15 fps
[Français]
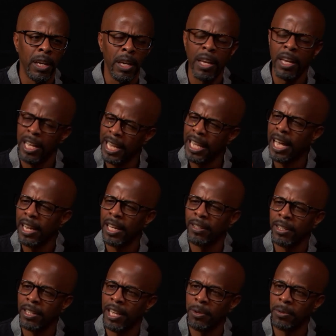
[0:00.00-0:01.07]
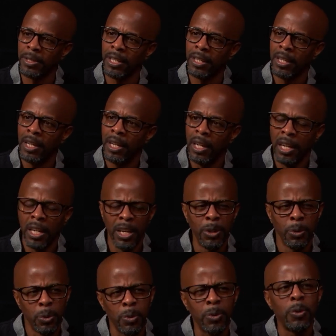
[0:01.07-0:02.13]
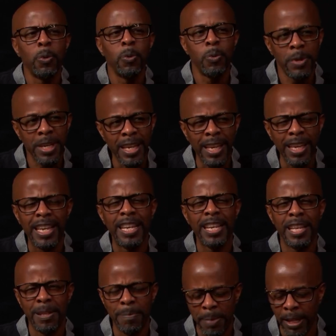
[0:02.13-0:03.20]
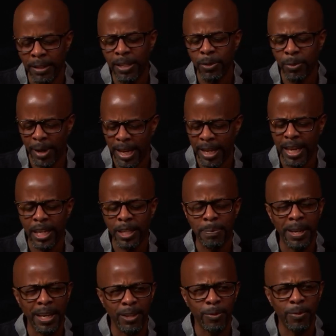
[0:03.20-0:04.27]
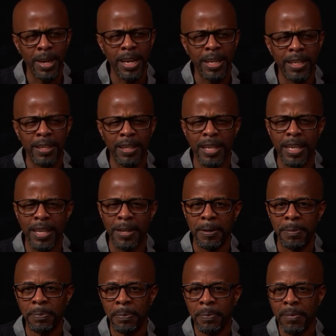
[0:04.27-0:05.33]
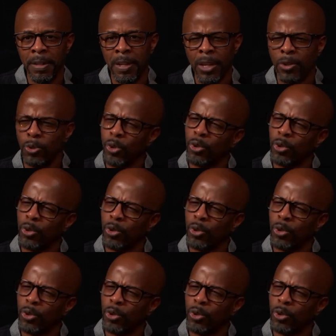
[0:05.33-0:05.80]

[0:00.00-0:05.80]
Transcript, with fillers: et les galères dans lesquelles on est. Donc oui, il y a une partie de la guerre spirituelle qui euh, se